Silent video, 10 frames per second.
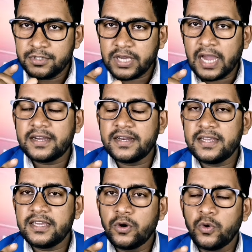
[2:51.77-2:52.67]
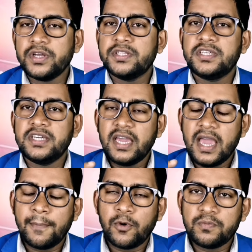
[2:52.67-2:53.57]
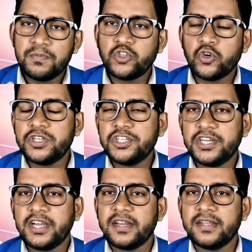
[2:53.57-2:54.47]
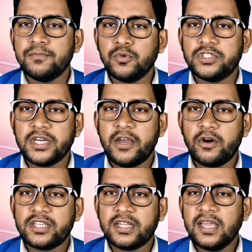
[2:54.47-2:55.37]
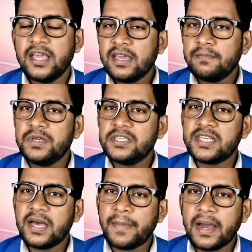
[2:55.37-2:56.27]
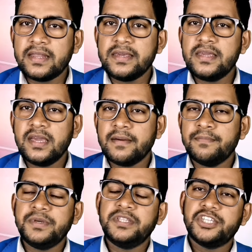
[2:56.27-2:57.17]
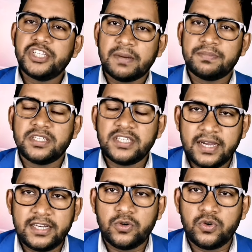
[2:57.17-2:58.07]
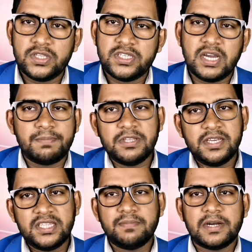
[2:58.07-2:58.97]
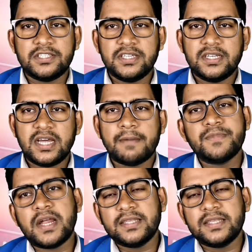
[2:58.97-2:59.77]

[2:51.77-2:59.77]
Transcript: চাকরি হয়েছে এমন বিষয়টি সেখানে বোঝায় অর্থাৎ ভিসা মানি বিদেশে আপনার চাকরি হয়েছে আপনি যেতে পারছেন না আপনার